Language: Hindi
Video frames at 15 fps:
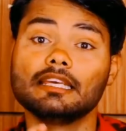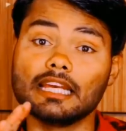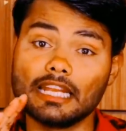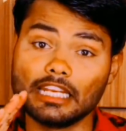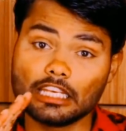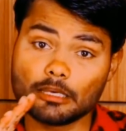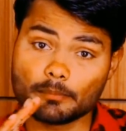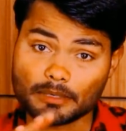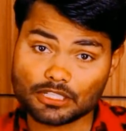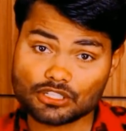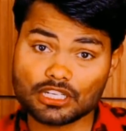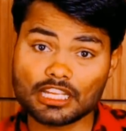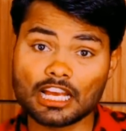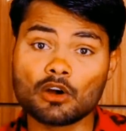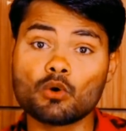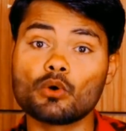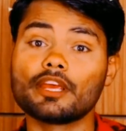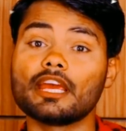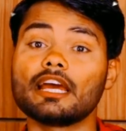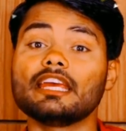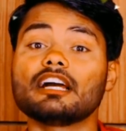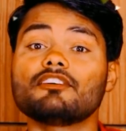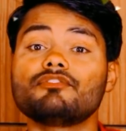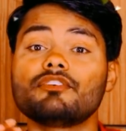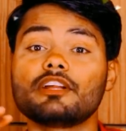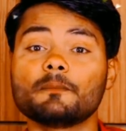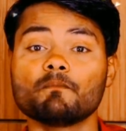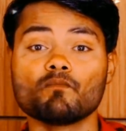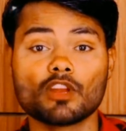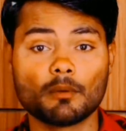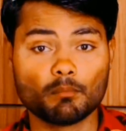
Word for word: यानी कि मछलियाँ हो गया या फिर